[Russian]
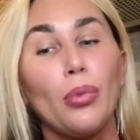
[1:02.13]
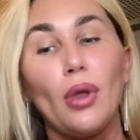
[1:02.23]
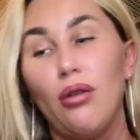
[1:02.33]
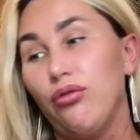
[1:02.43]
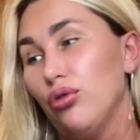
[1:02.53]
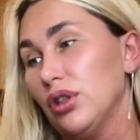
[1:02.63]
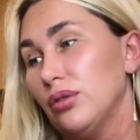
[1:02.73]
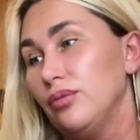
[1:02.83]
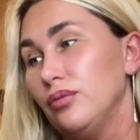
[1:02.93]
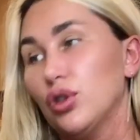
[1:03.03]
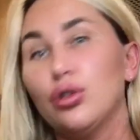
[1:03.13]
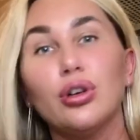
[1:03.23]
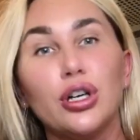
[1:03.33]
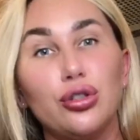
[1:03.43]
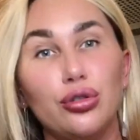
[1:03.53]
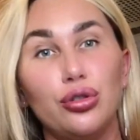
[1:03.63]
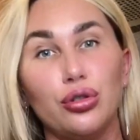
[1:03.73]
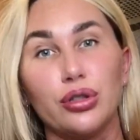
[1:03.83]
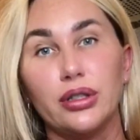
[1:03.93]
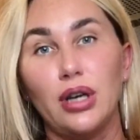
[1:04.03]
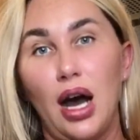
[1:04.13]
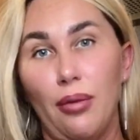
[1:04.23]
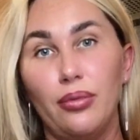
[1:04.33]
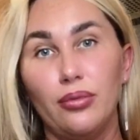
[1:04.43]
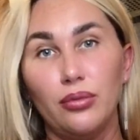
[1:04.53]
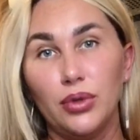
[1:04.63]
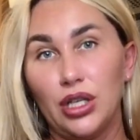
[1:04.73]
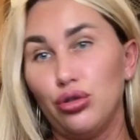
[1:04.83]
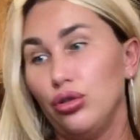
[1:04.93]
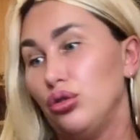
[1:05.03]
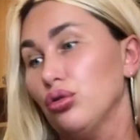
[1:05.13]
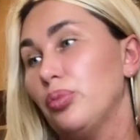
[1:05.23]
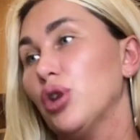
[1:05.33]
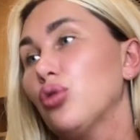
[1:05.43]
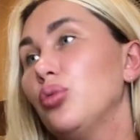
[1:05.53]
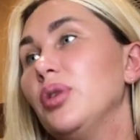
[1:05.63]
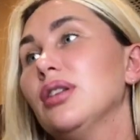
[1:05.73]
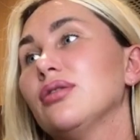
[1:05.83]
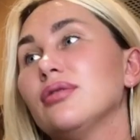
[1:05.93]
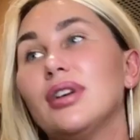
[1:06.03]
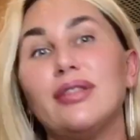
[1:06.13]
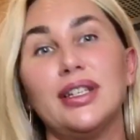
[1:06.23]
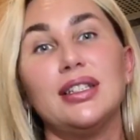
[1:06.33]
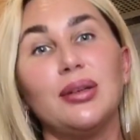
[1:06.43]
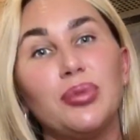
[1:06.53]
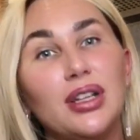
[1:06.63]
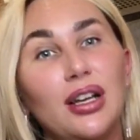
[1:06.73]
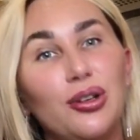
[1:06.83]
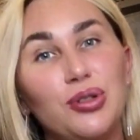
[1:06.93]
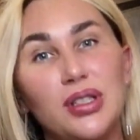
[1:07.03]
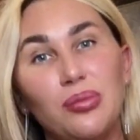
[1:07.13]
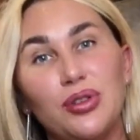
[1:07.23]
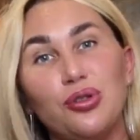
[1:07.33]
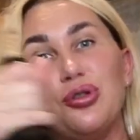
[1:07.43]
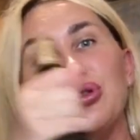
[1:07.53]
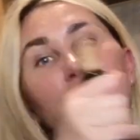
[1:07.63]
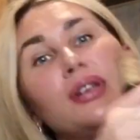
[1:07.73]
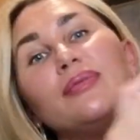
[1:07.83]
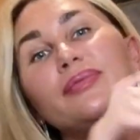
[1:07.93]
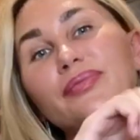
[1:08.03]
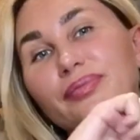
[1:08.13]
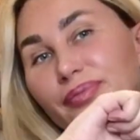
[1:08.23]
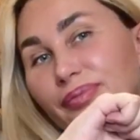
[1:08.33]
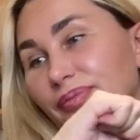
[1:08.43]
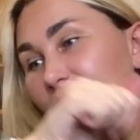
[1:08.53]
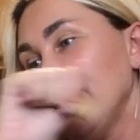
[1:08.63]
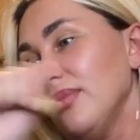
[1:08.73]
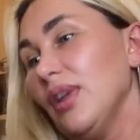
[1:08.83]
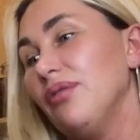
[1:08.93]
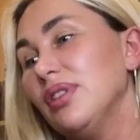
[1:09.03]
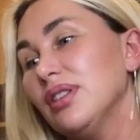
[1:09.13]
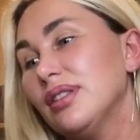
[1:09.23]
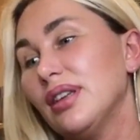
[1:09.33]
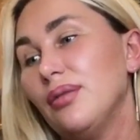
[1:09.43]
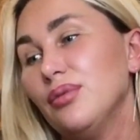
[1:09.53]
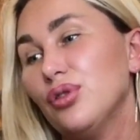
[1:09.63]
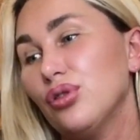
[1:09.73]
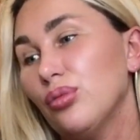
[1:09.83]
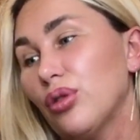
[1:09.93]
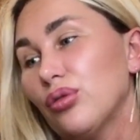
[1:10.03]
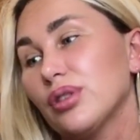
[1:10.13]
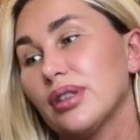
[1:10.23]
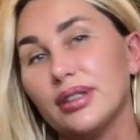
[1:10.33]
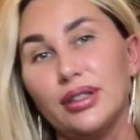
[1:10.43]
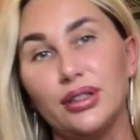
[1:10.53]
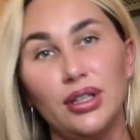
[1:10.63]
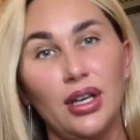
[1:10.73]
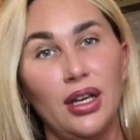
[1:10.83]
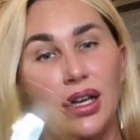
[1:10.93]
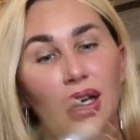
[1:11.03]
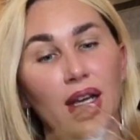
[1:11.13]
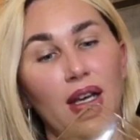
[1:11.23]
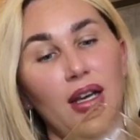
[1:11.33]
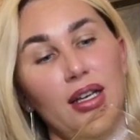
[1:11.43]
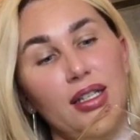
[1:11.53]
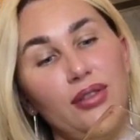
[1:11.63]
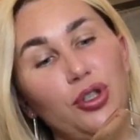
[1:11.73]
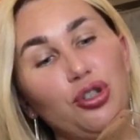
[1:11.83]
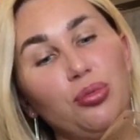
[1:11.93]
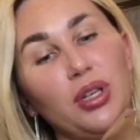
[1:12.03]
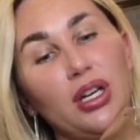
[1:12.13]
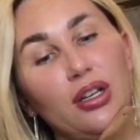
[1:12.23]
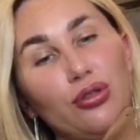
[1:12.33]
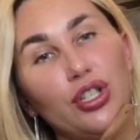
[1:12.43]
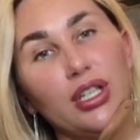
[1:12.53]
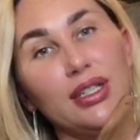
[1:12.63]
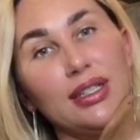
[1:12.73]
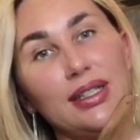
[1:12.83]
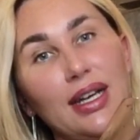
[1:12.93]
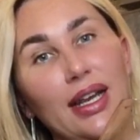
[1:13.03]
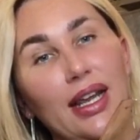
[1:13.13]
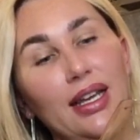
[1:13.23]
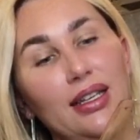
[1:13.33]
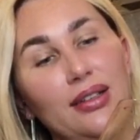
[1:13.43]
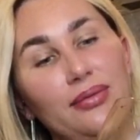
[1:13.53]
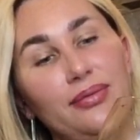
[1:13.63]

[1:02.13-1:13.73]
Вот, что я хочу еще сказать. А, я чуть тут пригубила, ну давайте я подолью себе чуть-чуть венца, что я могу сказать. Сегодня у меня хорошее настроение.